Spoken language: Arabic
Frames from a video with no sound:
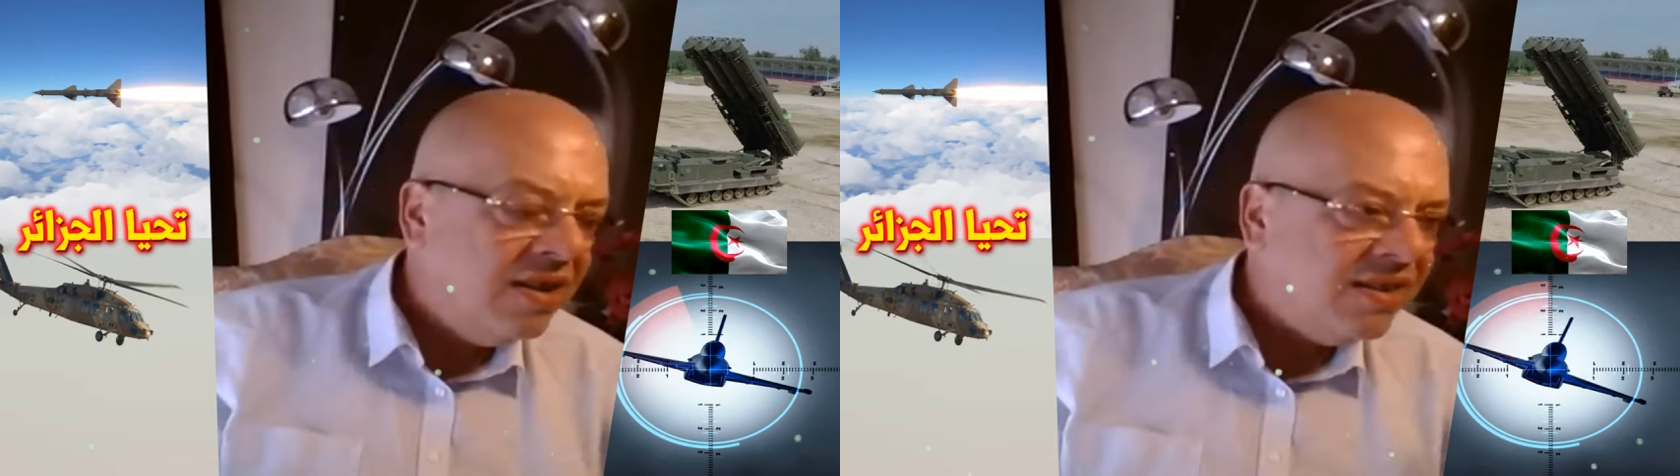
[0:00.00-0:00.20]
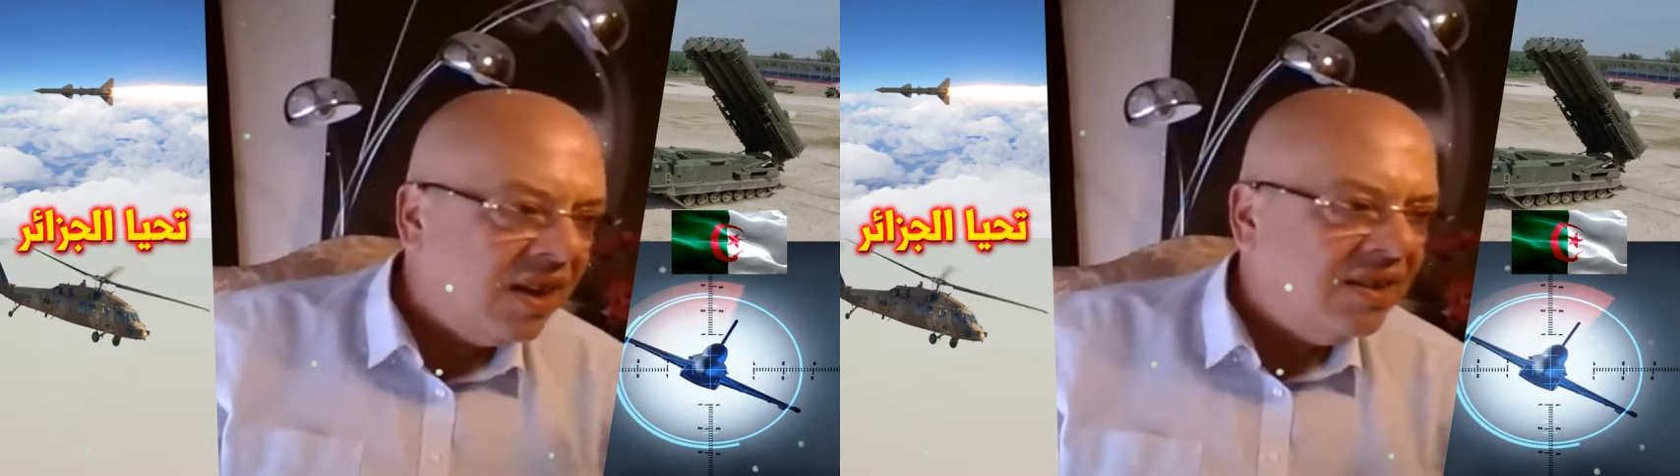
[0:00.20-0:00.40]

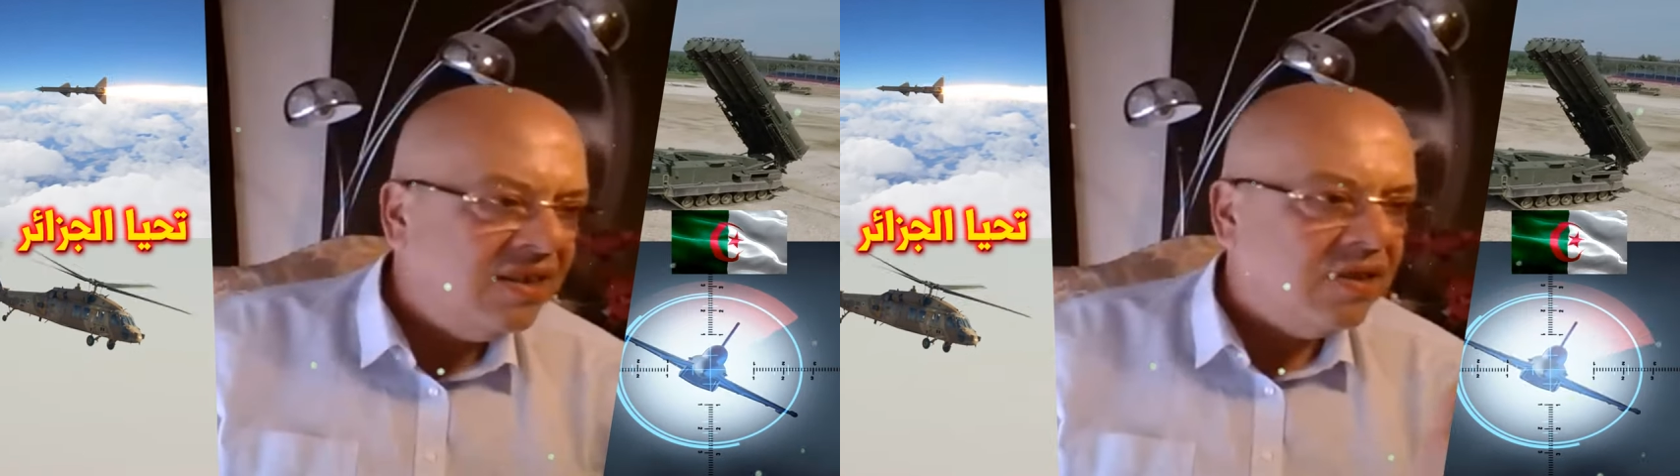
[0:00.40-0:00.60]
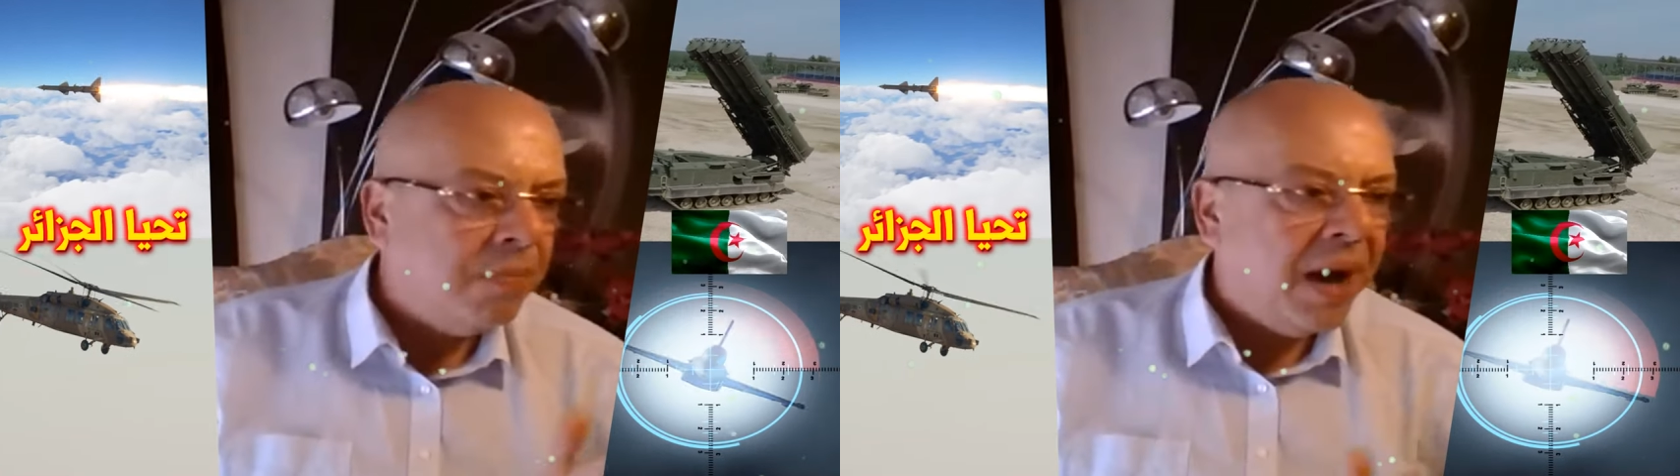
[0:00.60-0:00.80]
سا
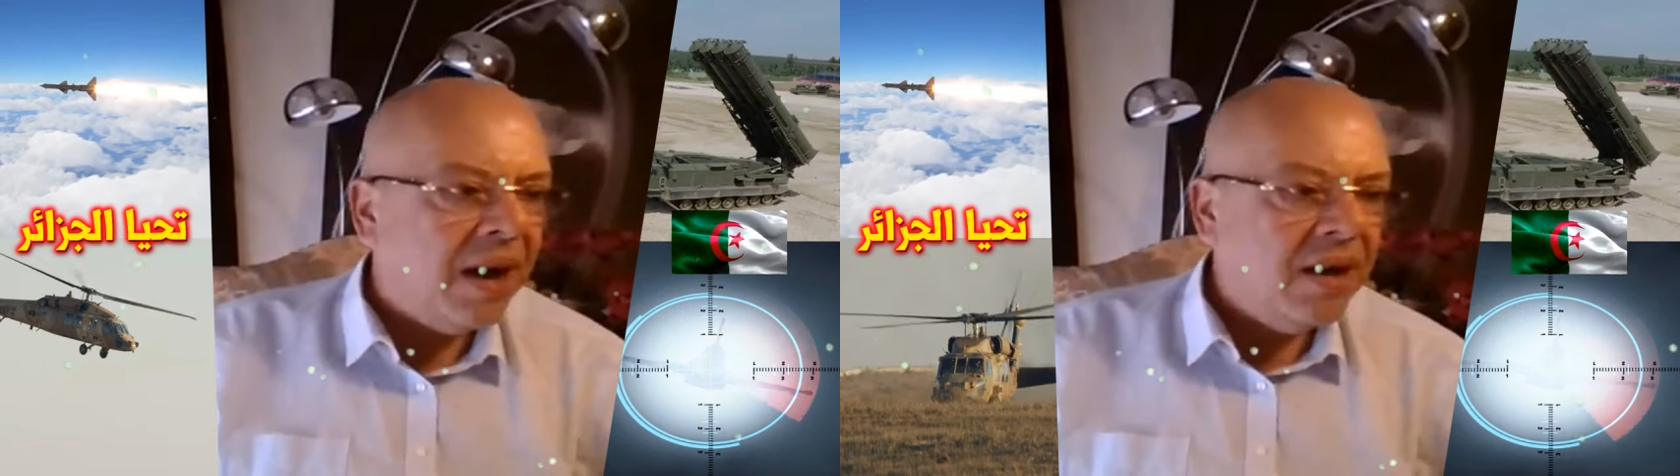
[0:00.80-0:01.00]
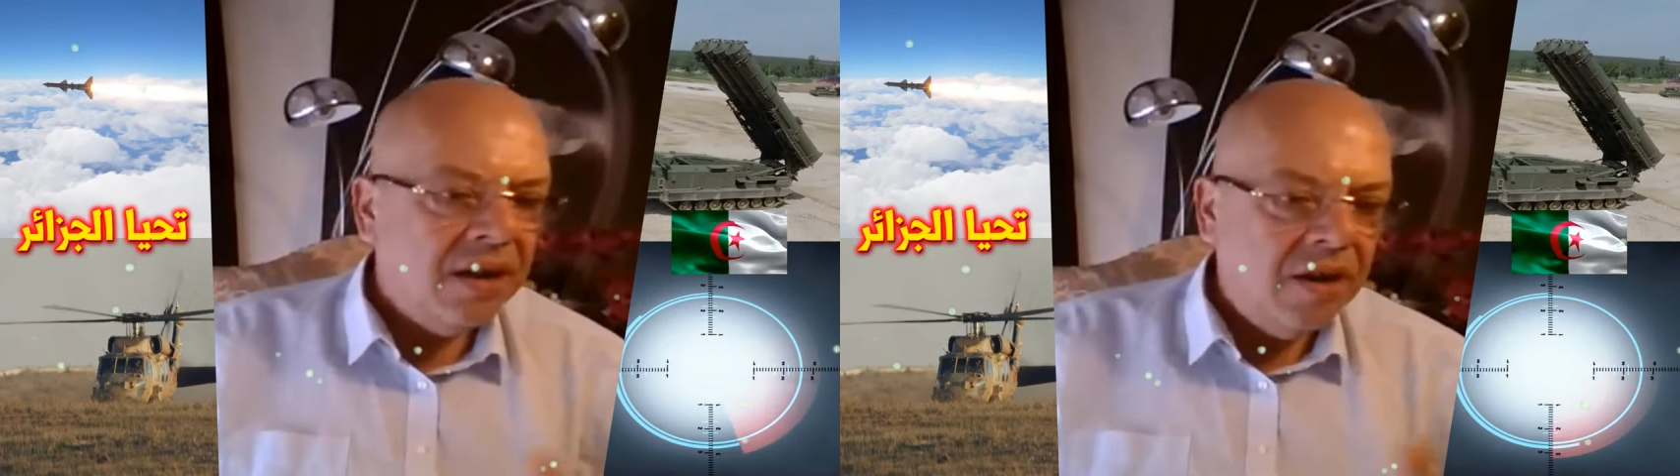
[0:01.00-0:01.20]
نيكزيست با
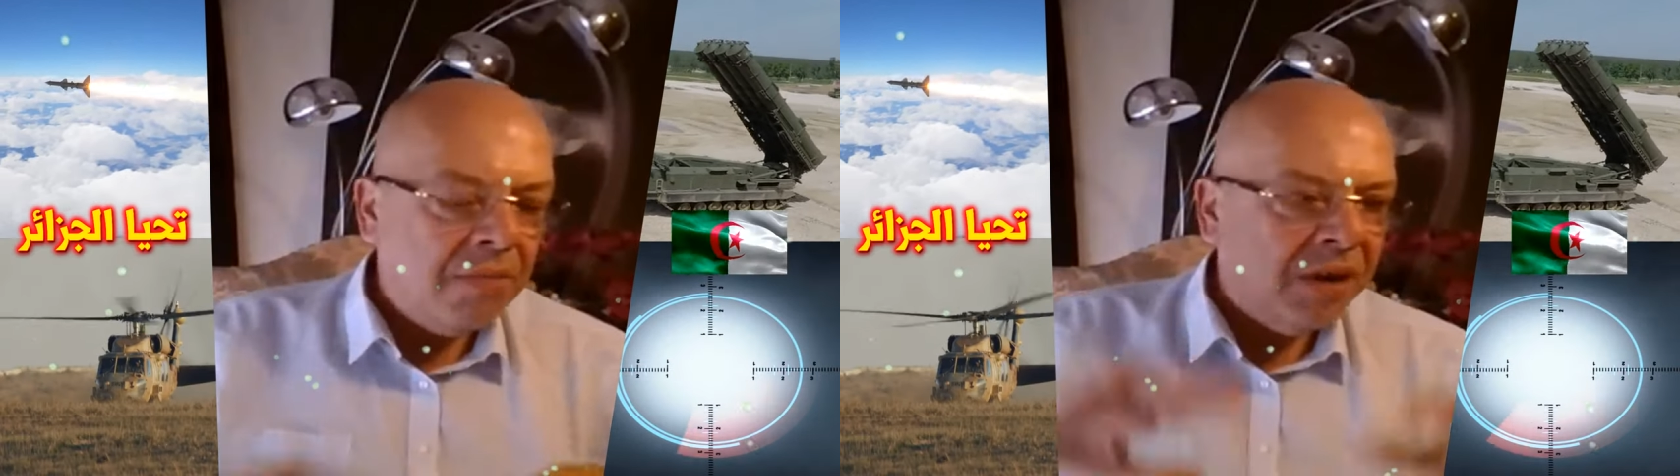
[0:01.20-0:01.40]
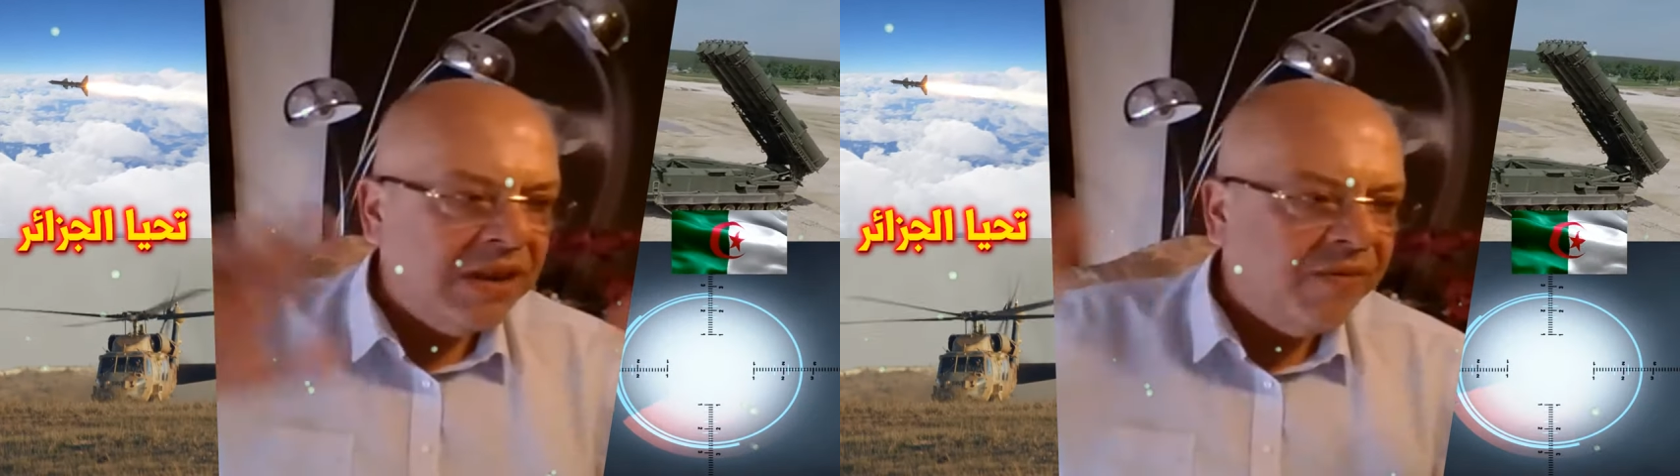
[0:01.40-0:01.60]
لو
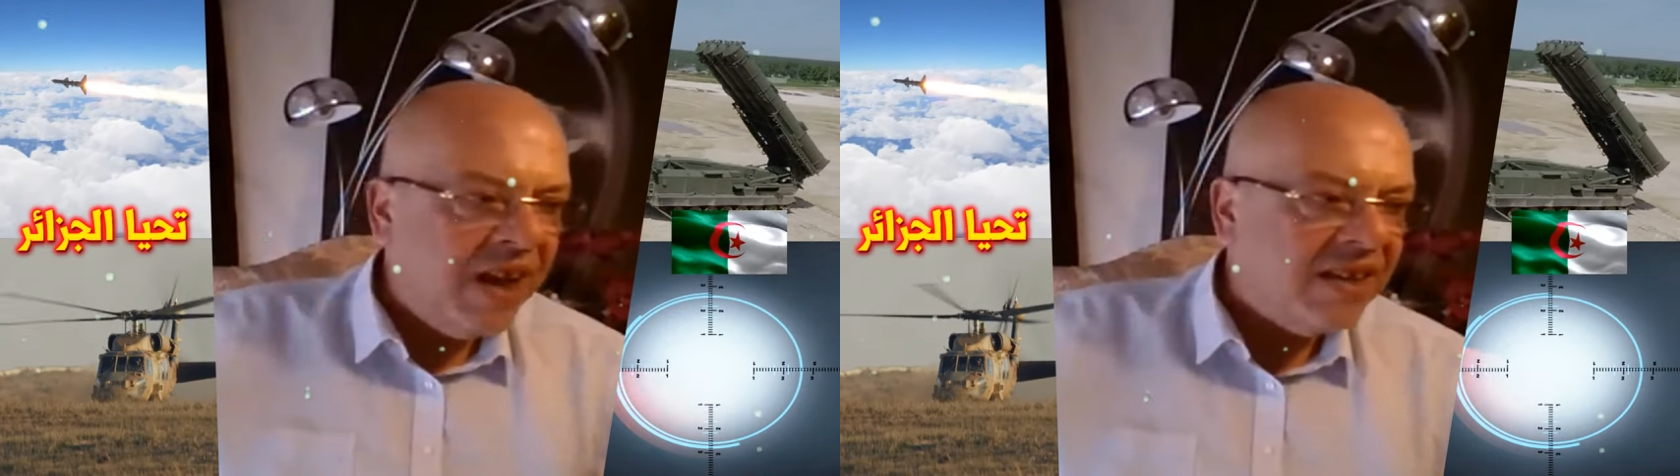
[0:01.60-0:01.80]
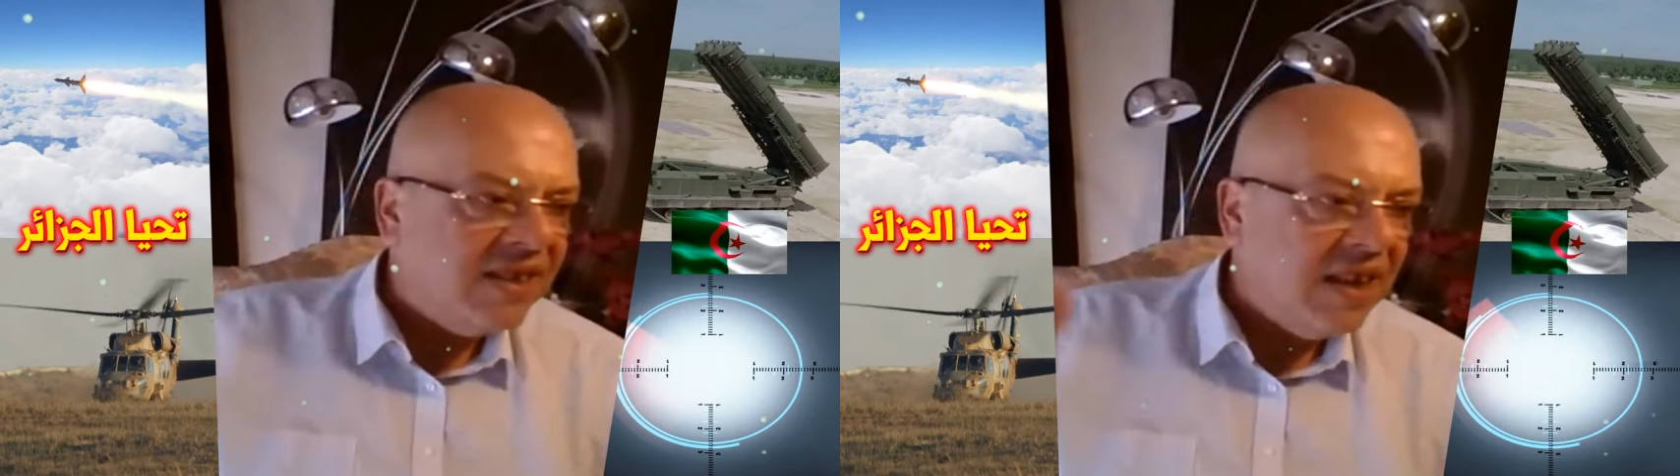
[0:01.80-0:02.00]
موند
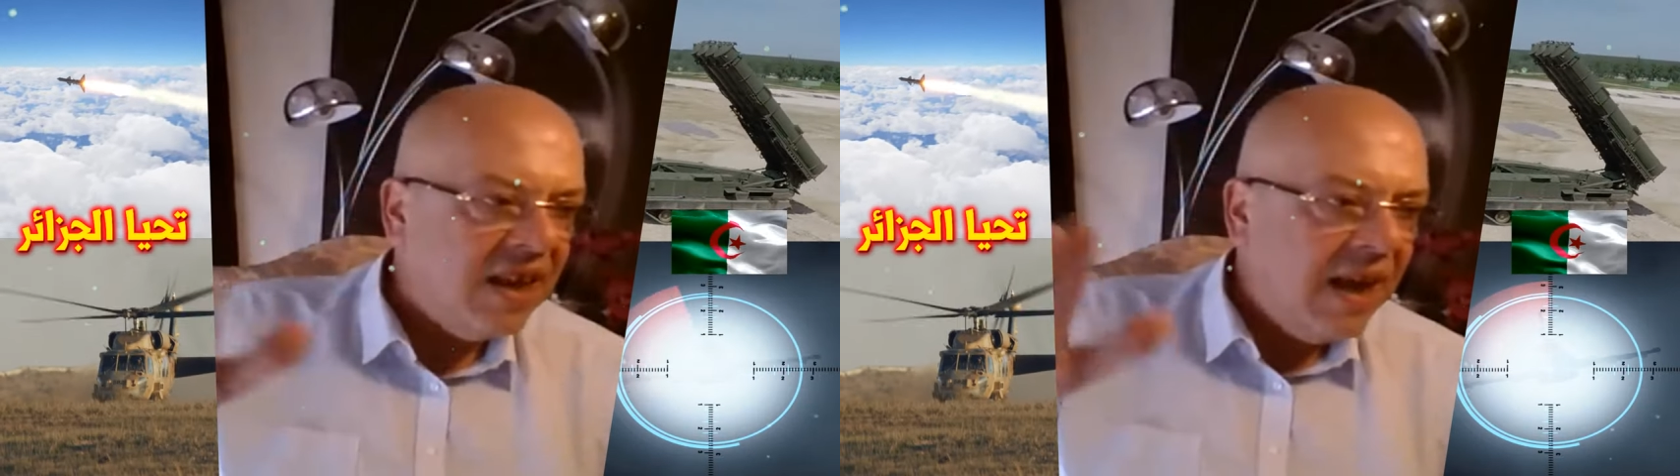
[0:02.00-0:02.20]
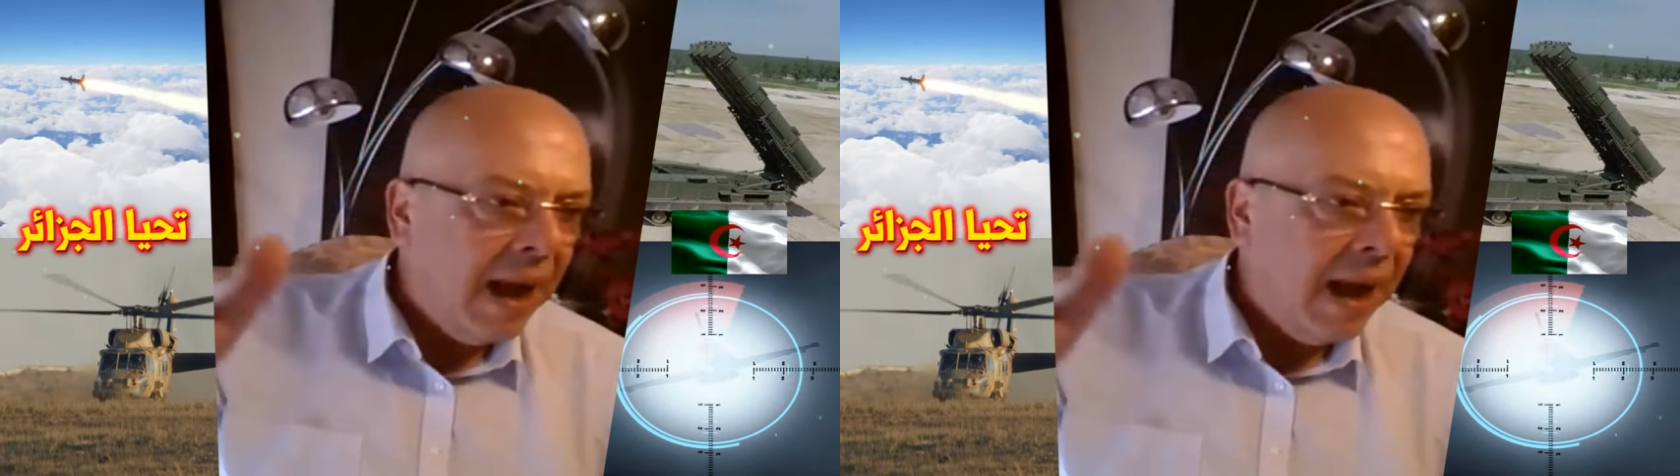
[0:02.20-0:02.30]
في انسي